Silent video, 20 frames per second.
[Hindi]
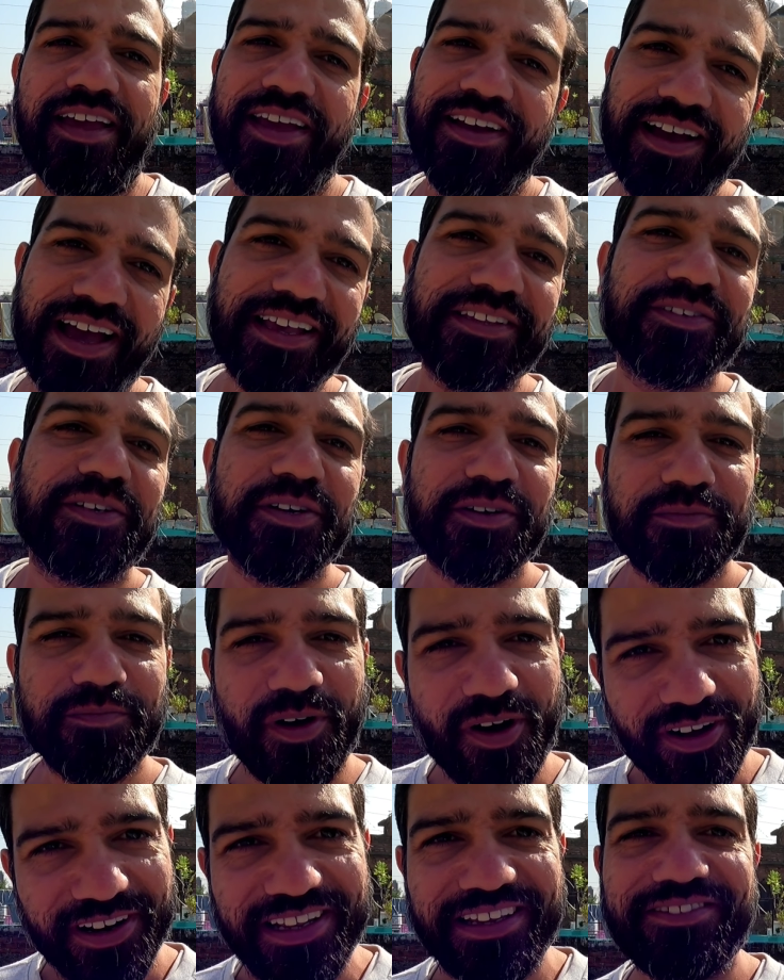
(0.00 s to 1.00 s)
हे गाइस गुड
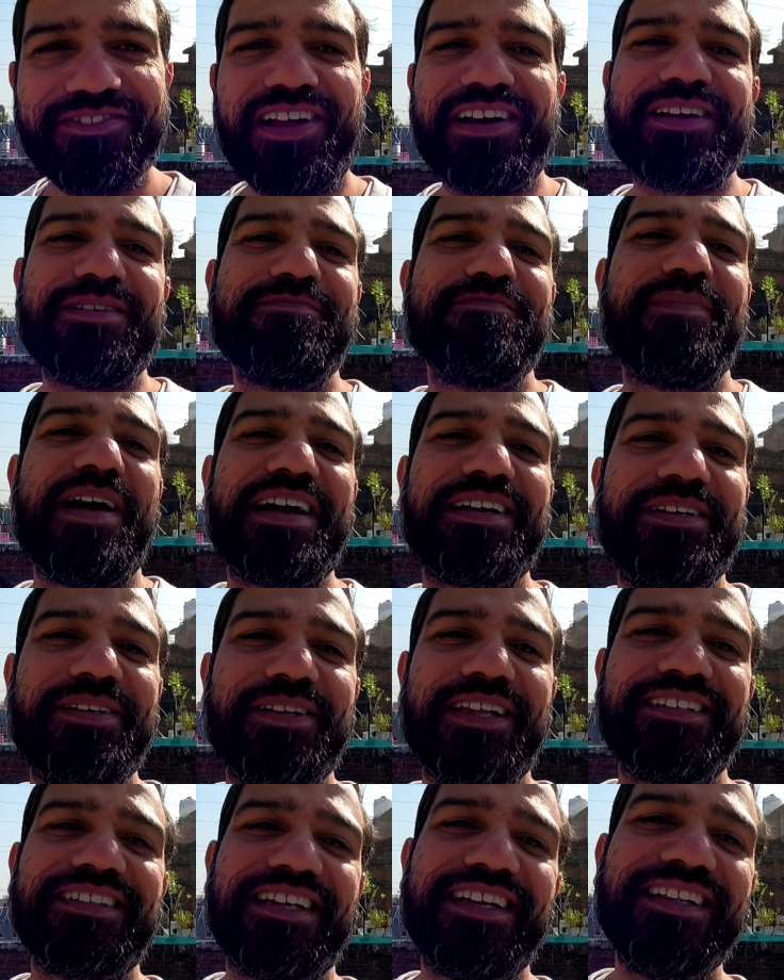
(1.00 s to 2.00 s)
मॉर्निंग वेलकम बैक
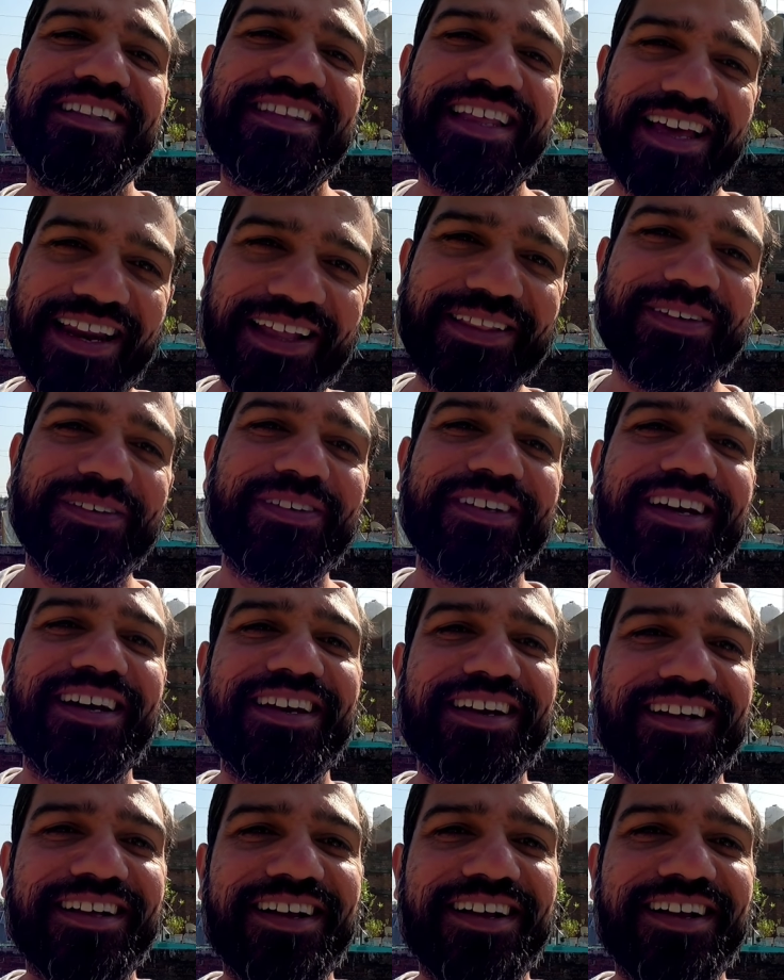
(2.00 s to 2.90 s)
टू द चैनल देहरादून का